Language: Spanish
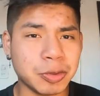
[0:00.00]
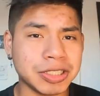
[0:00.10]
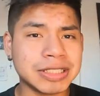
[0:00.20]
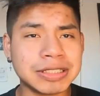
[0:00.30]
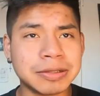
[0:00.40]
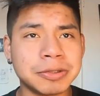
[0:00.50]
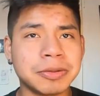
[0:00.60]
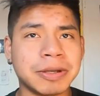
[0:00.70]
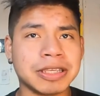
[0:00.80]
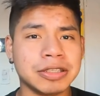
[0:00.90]
me hubiese
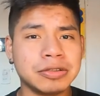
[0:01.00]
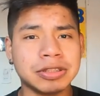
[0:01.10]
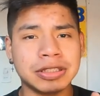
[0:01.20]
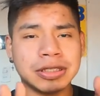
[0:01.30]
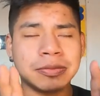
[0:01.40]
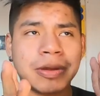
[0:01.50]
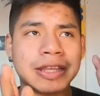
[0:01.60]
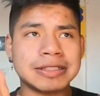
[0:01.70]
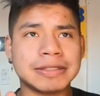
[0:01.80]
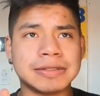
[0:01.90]
servido para que yo esté
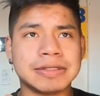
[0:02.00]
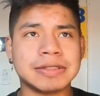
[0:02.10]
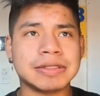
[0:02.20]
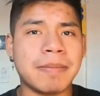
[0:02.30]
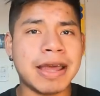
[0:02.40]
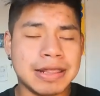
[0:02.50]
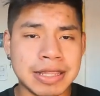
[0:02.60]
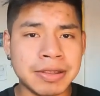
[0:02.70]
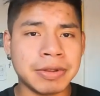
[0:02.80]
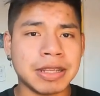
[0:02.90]
más, más
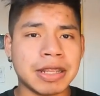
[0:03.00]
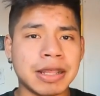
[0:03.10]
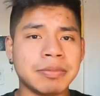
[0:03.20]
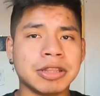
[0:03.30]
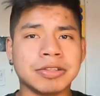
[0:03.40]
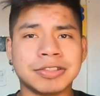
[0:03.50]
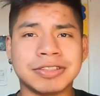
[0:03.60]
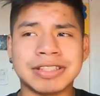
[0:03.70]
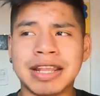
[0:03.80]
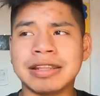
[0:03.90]
libre en el ámbito
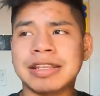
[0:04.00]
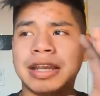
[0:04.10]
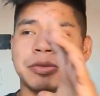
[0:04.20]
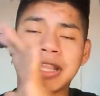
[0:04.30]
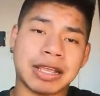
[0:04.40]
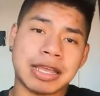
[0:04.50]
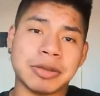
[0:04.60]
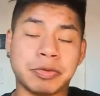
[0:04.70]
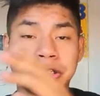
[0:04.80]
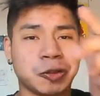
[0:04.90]
social, digamos, en las
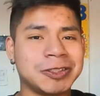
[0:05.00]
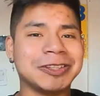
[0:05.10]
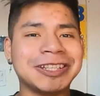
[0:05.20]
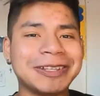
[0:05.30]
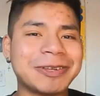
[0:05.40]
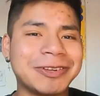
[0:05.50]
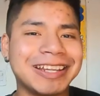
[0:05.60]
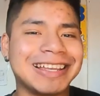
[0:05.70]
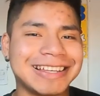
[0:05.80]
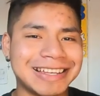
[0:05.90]
calles. Porque si ustedes me
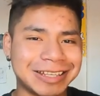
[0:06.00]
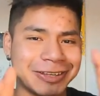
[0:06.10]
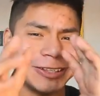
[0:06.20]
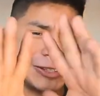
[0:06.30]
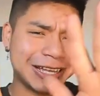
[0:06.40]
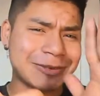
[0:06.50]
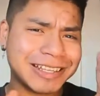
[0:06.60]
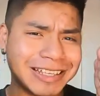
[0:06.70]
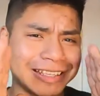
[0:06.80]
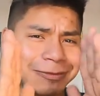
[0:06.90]
ven acá grabando
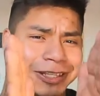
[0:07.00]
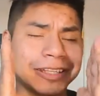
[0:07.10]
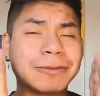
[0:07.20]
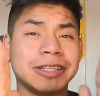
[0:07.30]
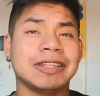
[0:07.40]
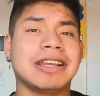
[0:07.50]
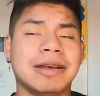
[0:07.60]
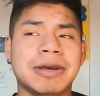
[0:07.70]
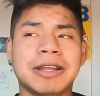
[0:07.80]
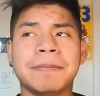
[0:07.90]
cámara, eh, frente a frente a
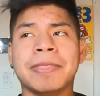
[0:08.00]
cámara,